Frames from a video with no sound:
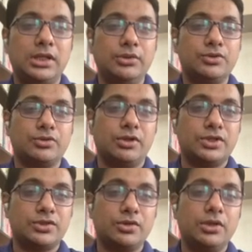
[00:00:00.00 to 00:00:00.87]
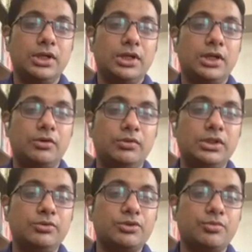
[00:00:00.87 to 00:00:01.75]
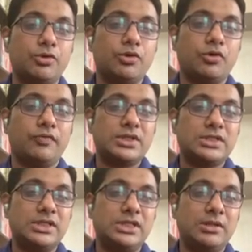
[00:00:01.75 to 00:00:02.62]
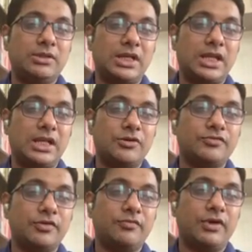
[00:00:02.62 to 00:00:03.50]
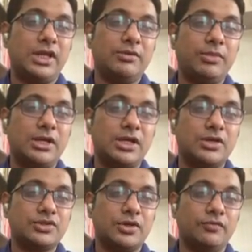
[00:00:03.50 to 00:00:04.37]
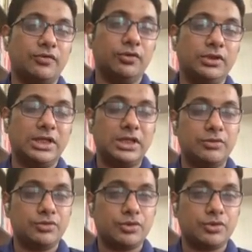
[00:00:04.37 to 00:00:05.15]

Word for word: ইউজ করি সো উই ইউজ মোর রোবাস ডিডিএম দ্যাট অ্যালাউস ফর ভ্যারিং প্যাটার্নস অফ গ্রোথ এটা ইউজ